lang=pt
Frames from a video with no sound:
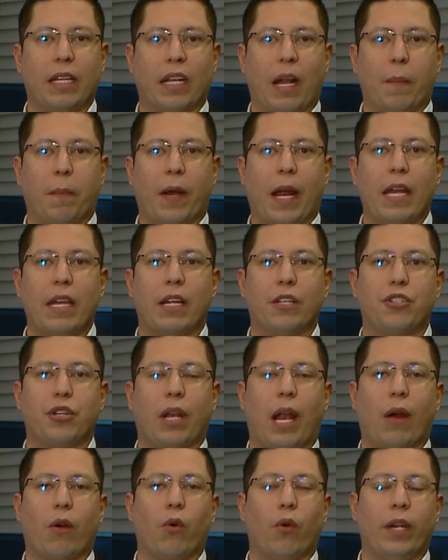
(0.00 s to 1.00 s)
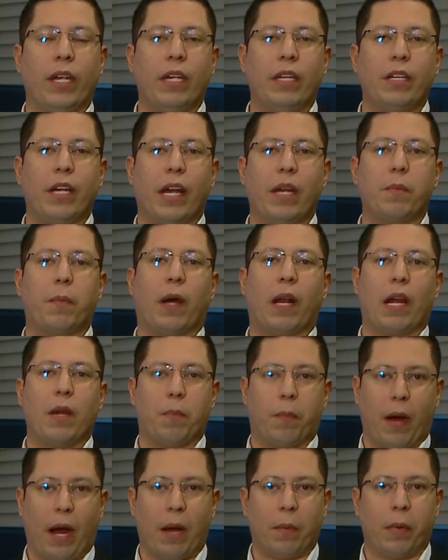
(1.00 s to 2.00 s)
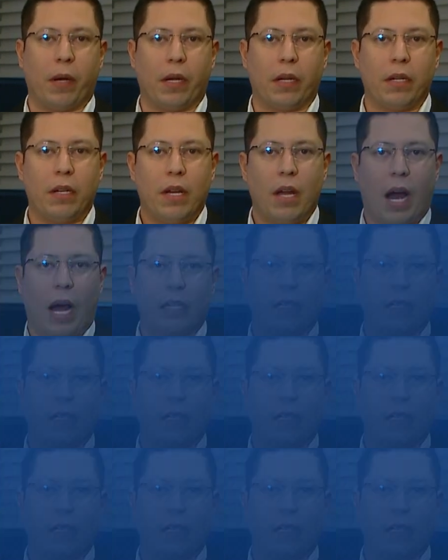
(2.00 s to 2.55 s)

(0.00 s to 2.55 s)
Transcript: na praia de Lagoinha, em Paraipaba. A